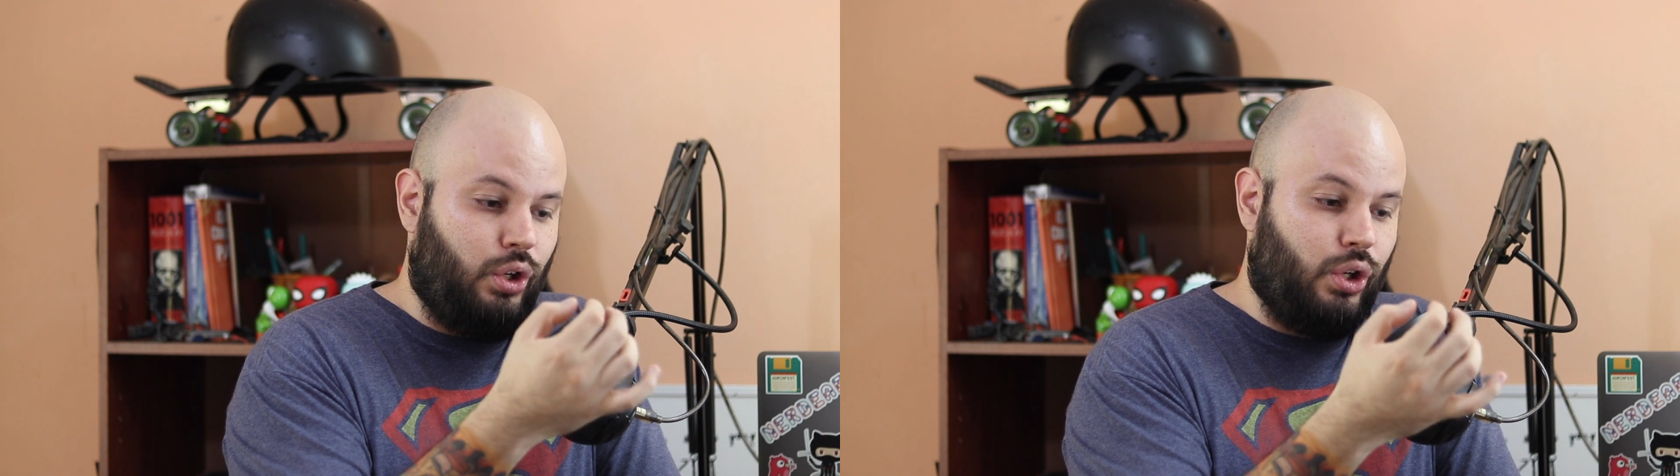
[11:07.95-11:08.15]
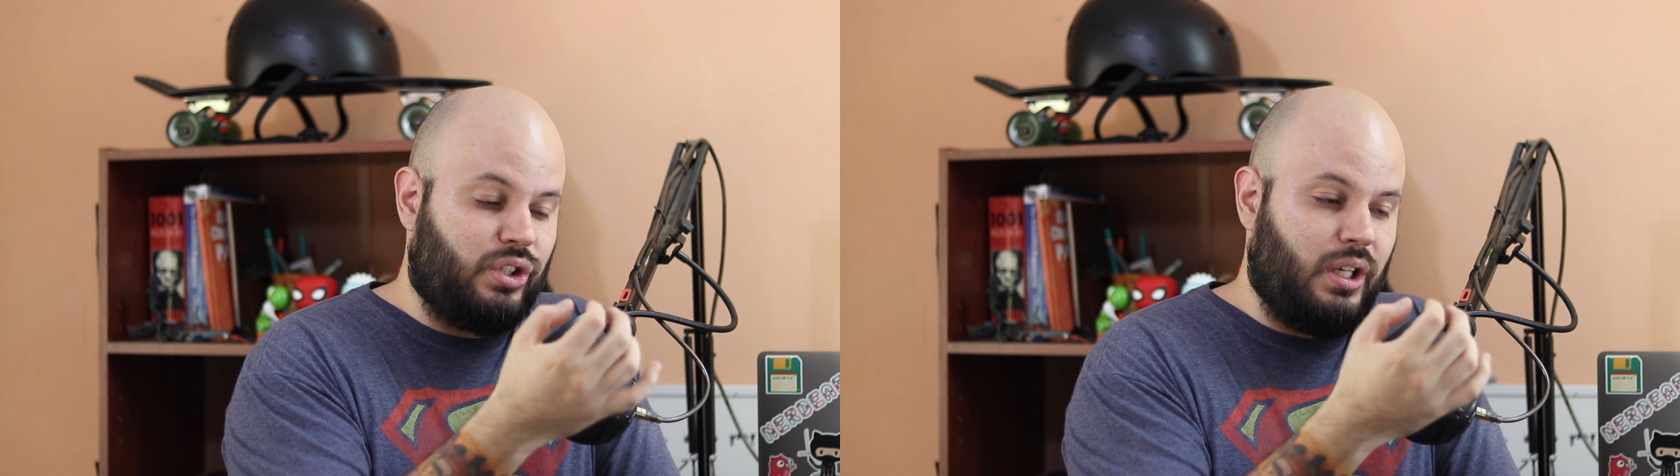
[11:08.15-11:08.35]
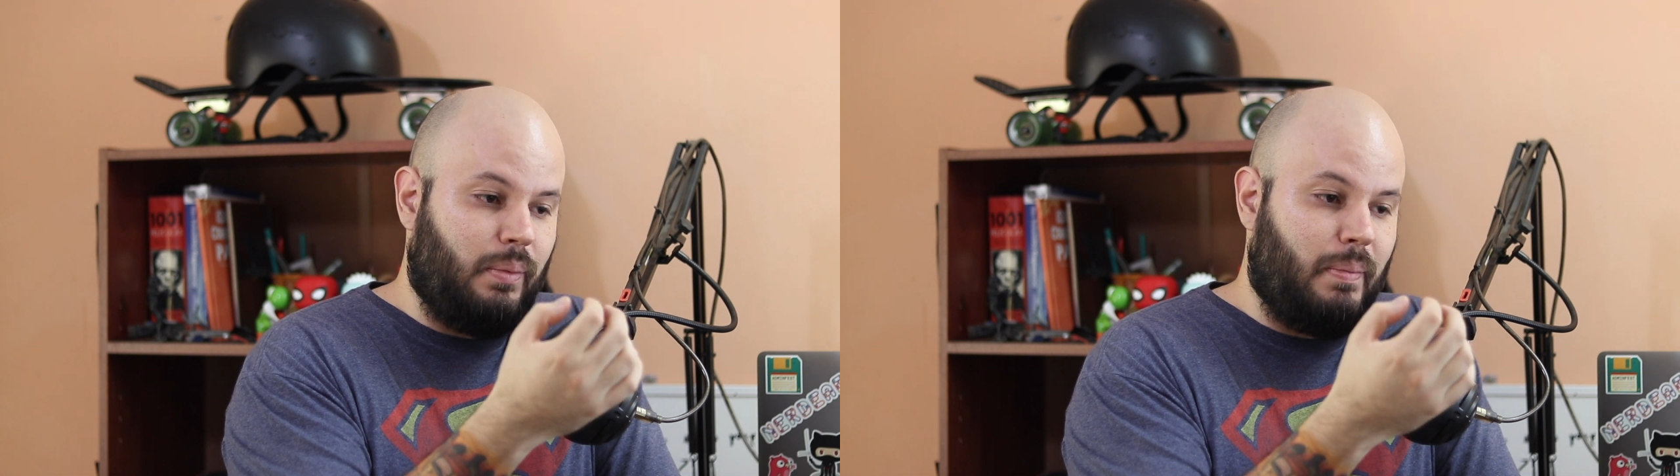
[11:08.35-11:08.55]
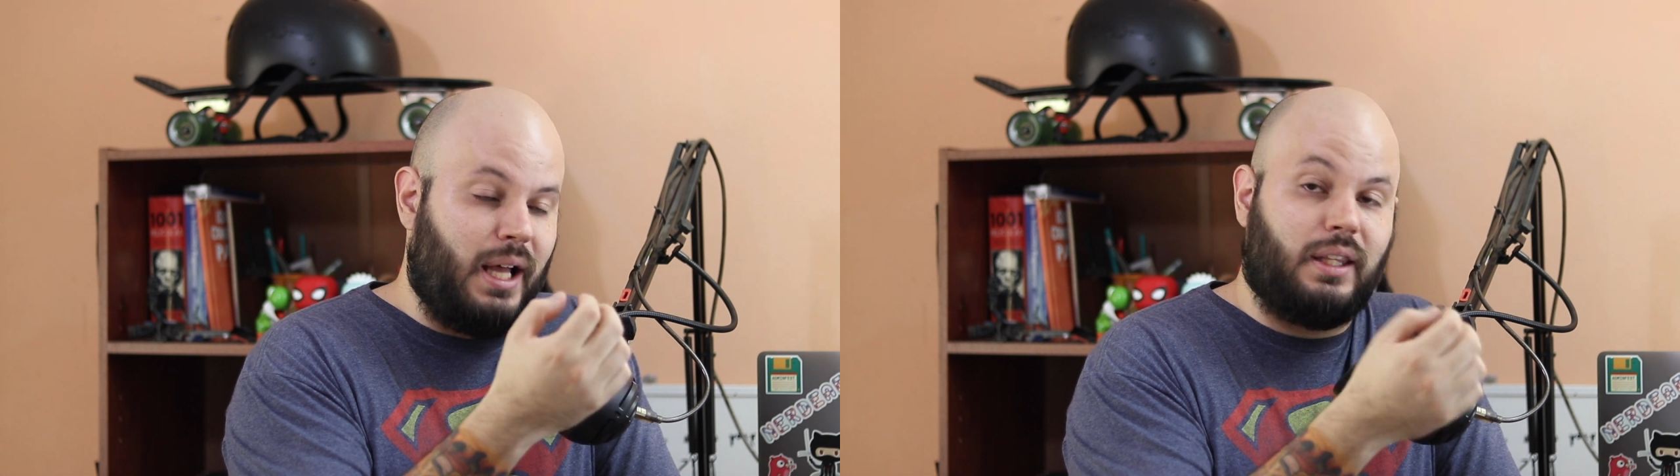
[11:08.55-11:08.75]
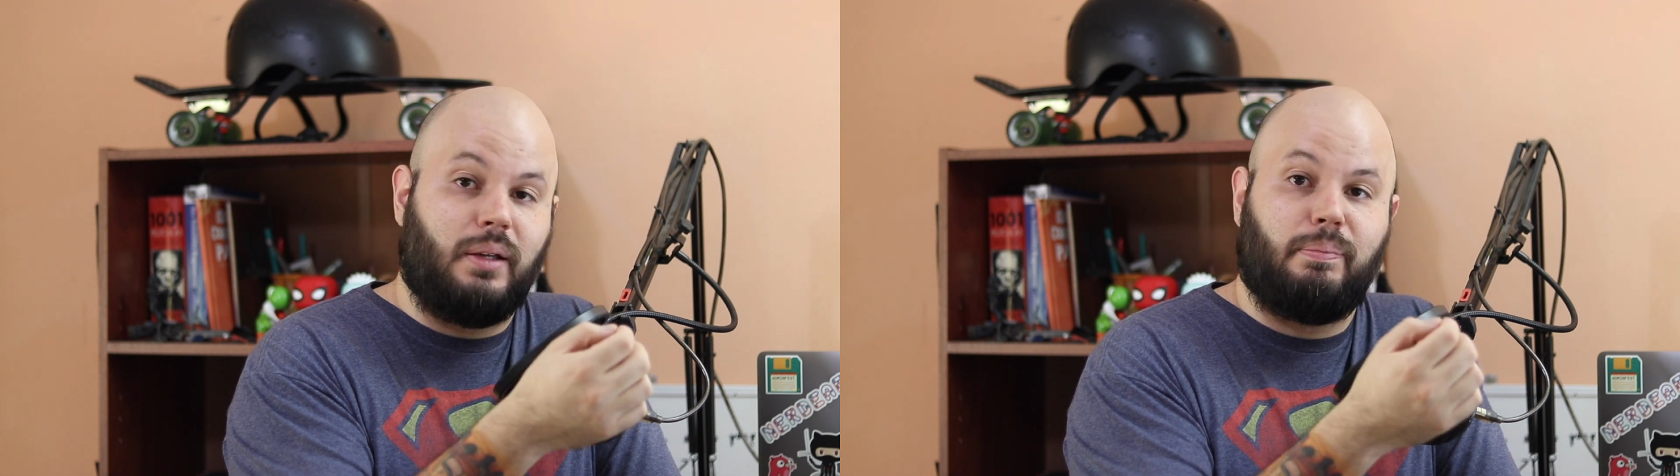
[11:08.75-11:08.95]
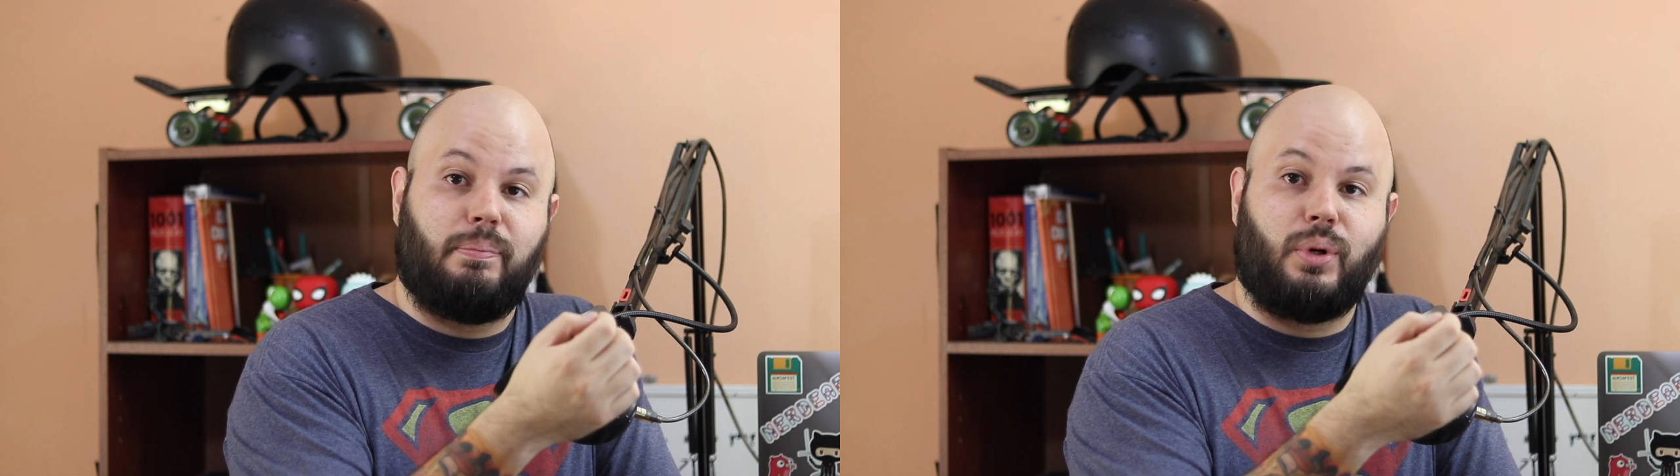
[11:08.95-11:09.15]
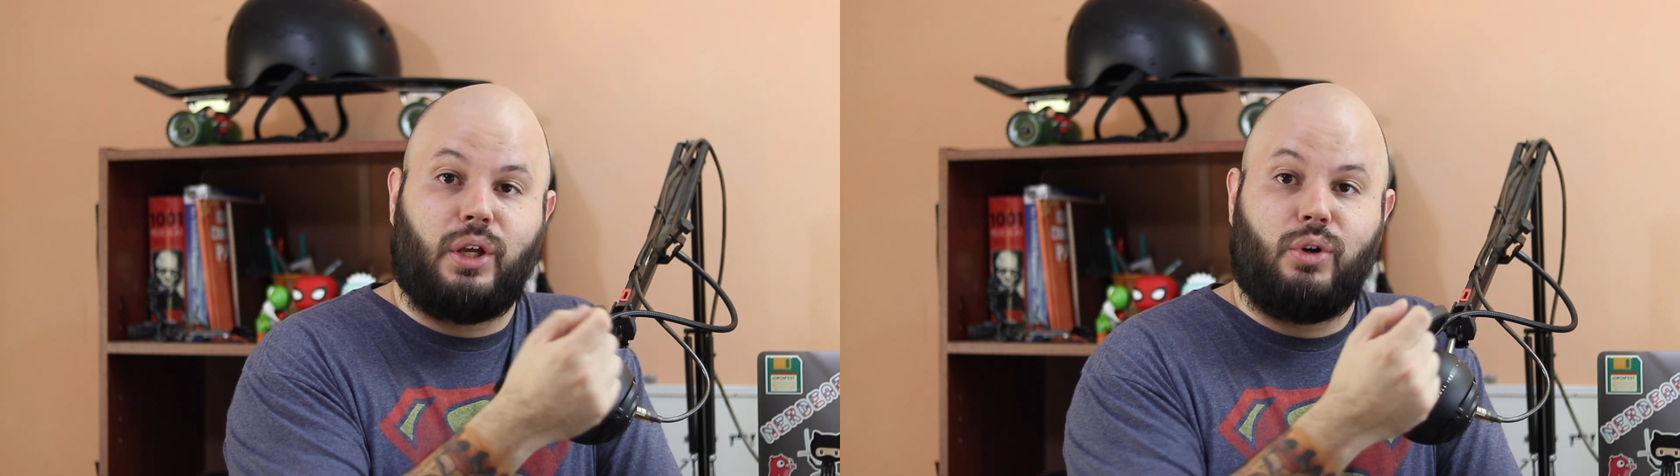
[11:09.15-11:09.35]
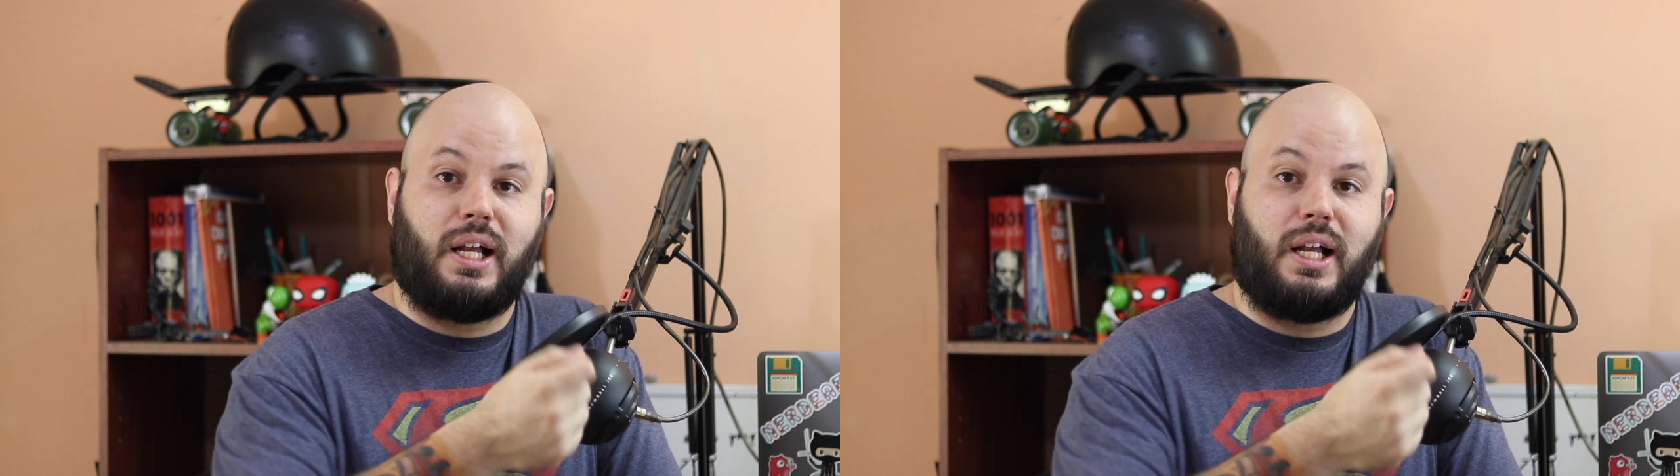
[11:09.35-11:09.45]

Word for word: no se mate porque